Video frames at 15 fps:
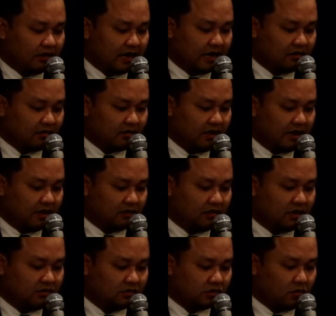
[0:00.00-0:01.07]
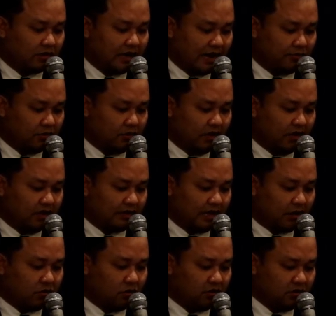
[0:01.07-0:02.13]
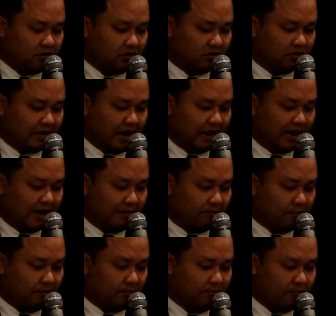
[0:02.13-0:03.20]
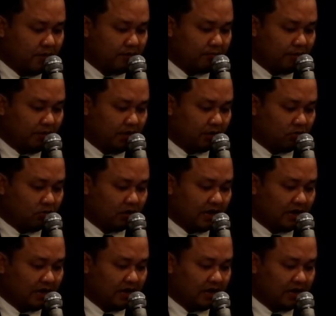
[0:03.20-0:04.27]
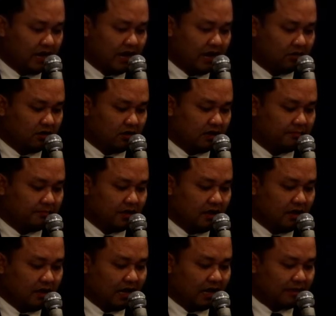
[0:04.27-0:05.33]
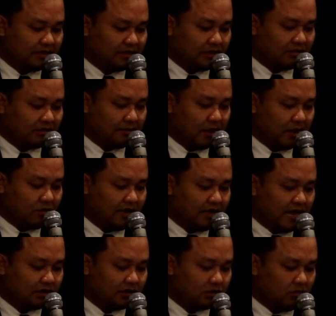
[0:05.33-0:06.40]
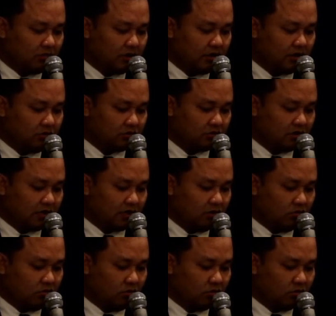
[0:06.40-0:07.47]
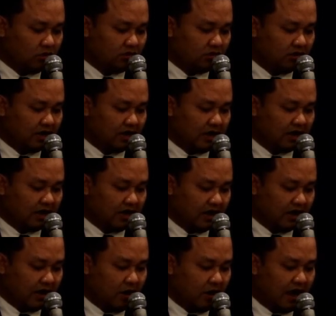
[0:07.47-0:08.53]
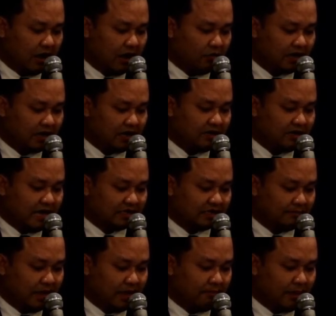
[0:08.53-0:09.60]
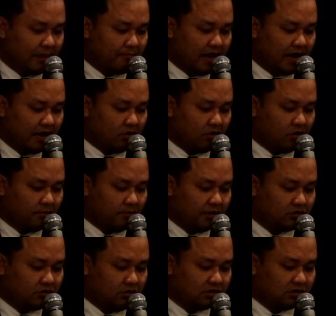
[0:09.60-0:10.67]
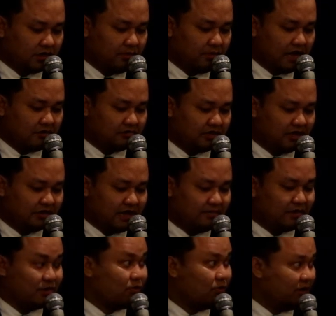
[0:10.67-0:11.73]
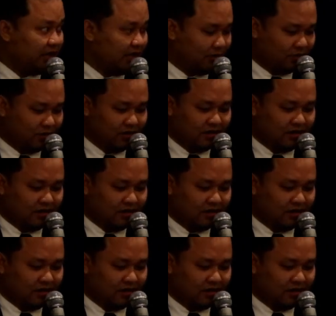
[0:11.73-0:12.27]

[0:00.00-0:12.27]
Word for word: ท่านก็ยังทรงดำอยู่ดี แต่คนอื่นๆ แต่งดำเมื่อไม่มีทุกข์ให้ใครแล้วนะครับข้าพเจ้าจำได้ว่ายากทรงกลิ้ว จนท่านถูกคนอื่น เขาหาว่าท่านอยากจะเป็นแม่ไม้ของพระจุลจอมเกล้าเสียแต่พระองค์เดียว